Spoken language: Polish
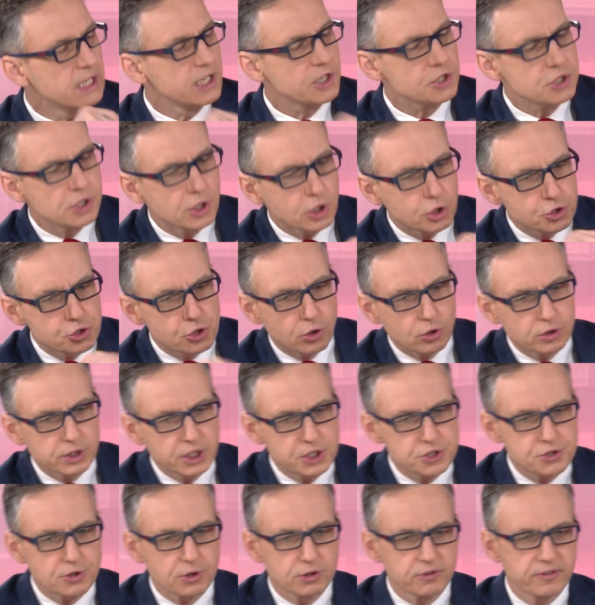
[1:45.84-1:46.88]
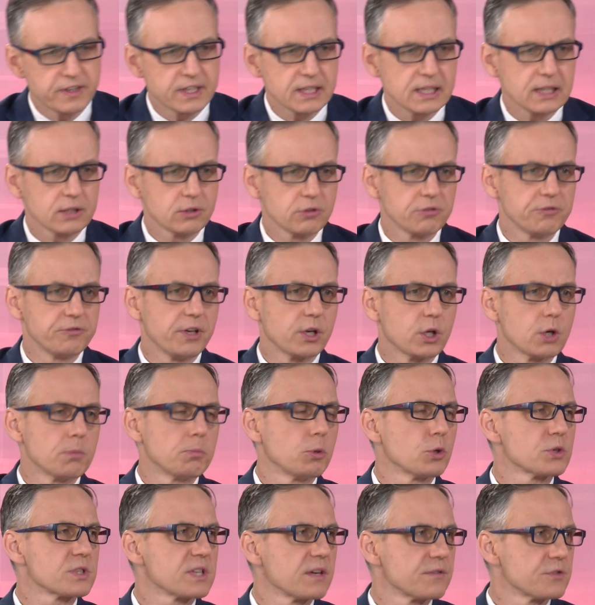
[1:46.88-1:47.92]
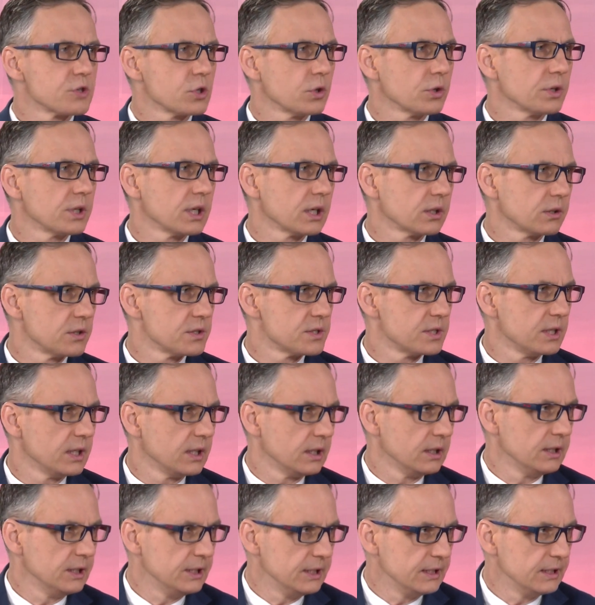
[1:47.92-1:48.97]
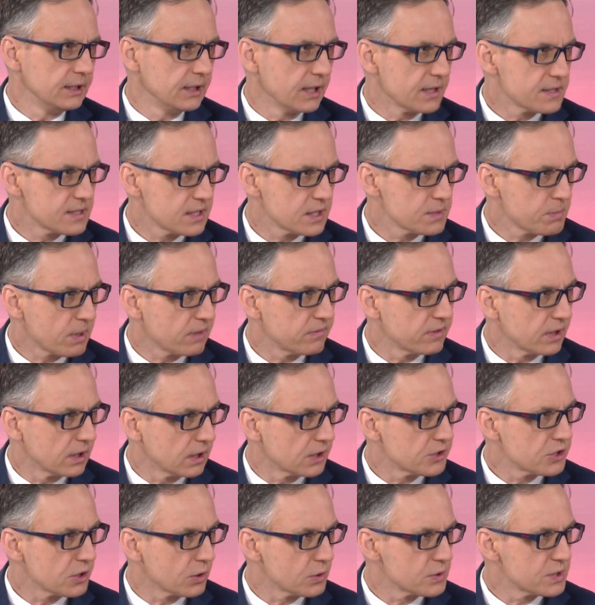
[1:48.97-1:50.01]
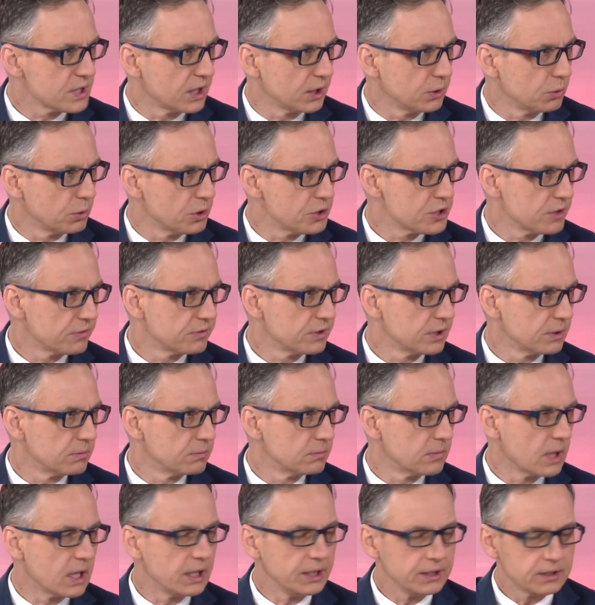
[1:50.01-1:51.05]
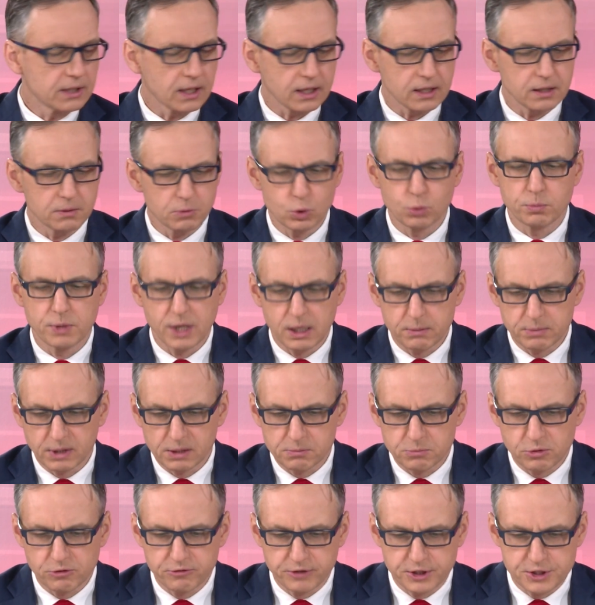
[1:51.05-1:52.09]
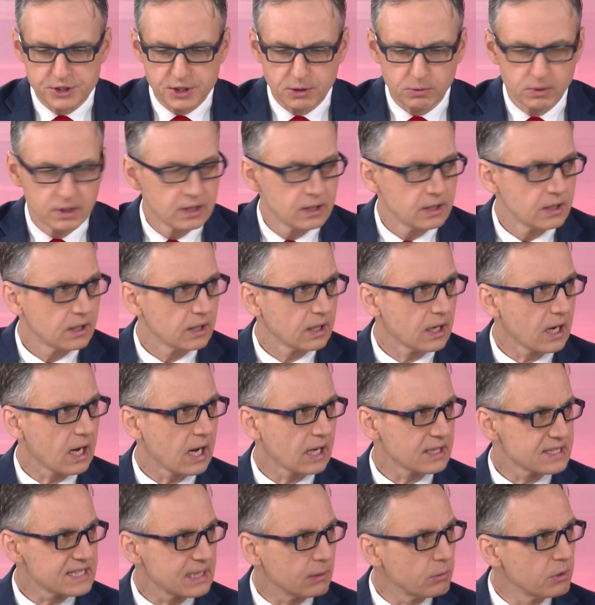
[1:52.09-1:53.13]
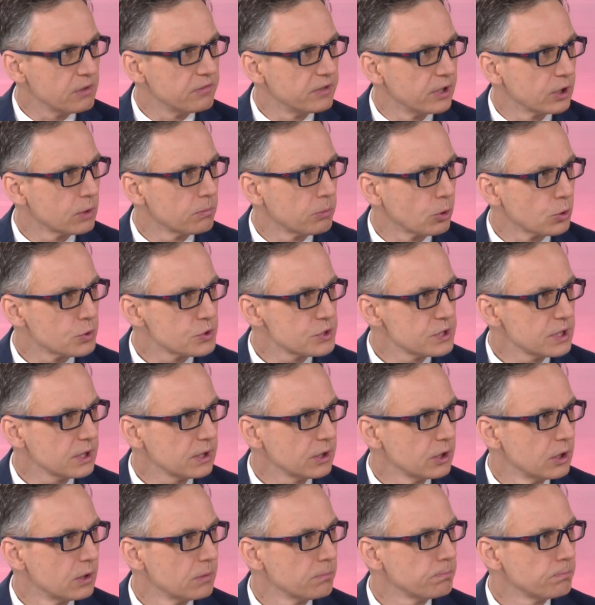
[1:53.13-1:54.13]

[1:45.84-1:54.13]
Jeśli chodzi o odejście od węgla, to Wielkopolska Wschodnia to jest i, i jasna sprawa, dlaczego znajduje mhm. się w tym elitarnym klubie, jak pan powiedział a całej Wielkopolsce?